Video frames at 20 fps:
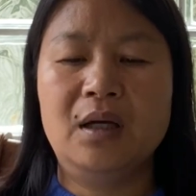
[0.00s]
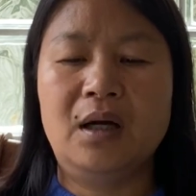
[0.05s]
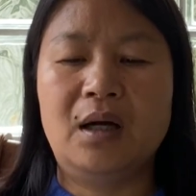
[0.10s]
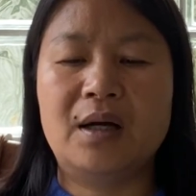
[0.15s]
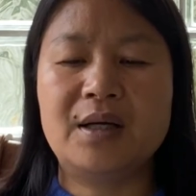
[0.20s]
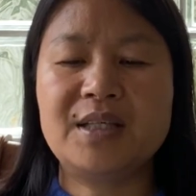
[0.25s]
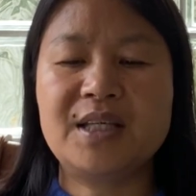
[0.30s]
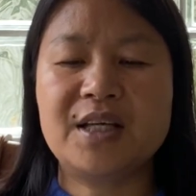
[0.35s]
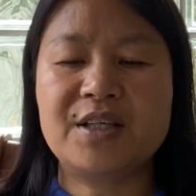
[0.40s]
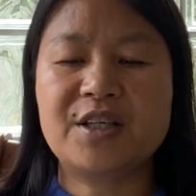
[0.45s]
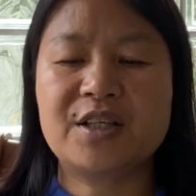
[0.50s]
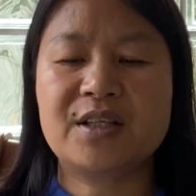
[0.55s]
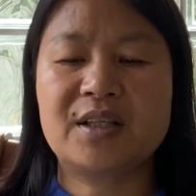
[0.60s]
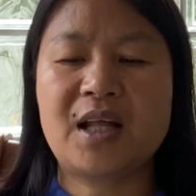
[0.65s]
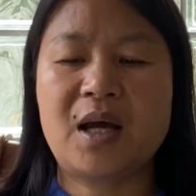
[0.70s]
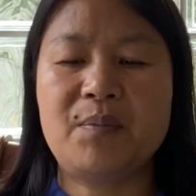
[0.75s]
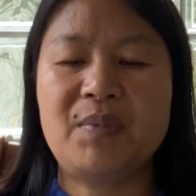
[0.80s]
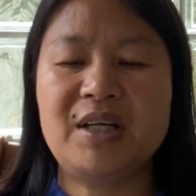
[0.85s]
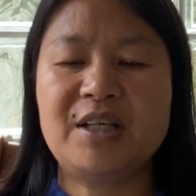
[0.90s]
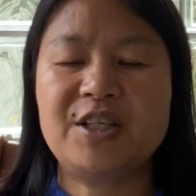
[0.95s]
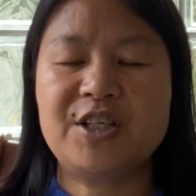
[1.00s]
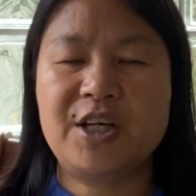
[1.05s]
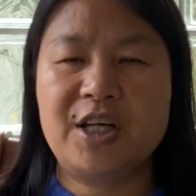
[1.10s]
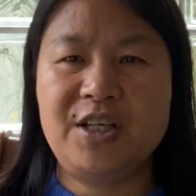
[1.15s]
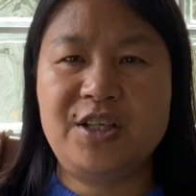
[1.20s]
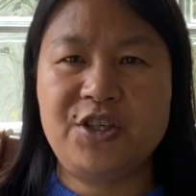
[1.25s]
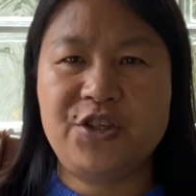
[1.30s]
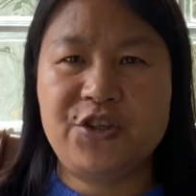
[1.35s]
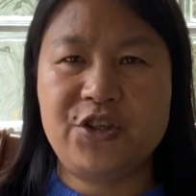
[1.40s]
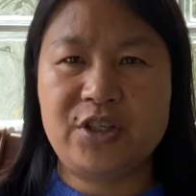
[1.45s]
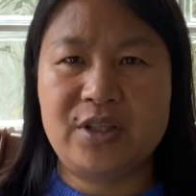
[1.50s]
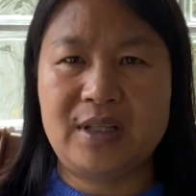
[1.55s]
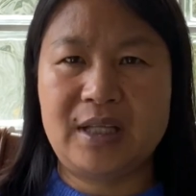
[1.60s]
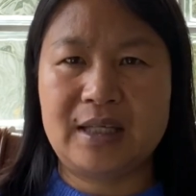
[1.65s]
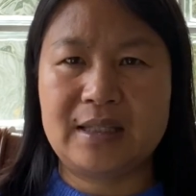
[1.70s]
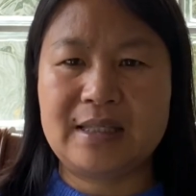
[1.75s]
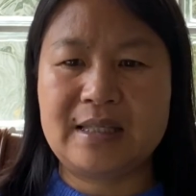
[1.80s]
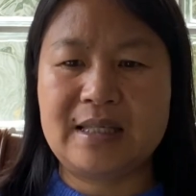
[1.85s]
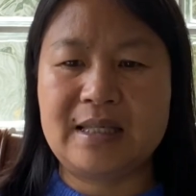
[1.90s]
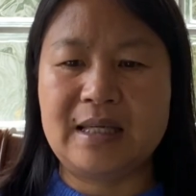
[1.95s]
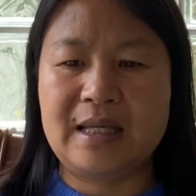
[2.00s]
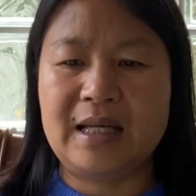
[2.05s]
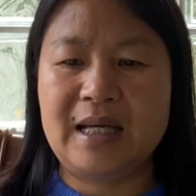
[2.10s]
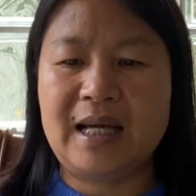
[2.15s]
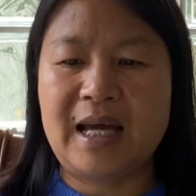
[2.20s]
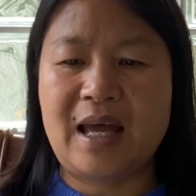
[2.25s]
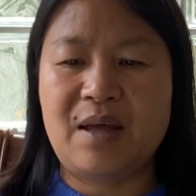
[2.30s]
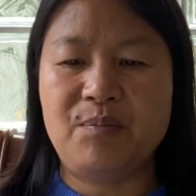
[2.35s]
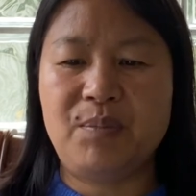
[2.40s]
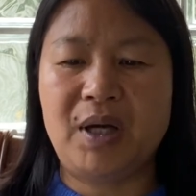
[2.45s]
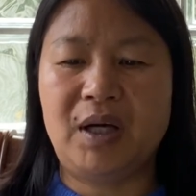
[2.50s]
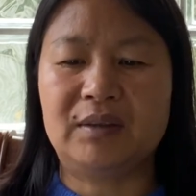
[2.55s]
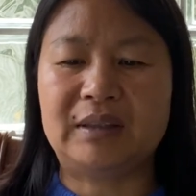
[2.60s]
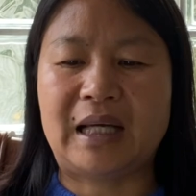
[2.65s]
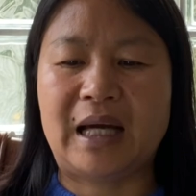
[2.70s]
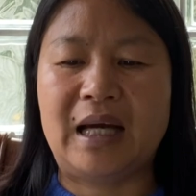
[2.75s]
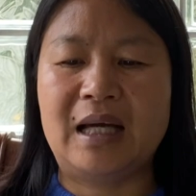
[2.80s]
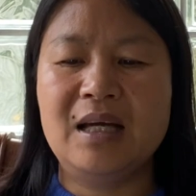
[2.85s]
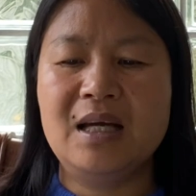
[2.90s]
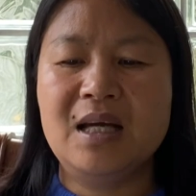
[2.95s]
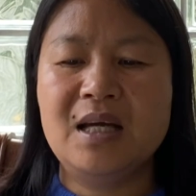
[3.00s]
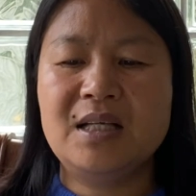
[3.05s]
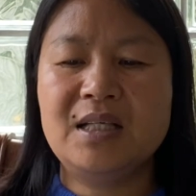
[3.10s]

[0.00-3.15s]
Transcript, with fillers: 而且这是他们真挚的情感表达。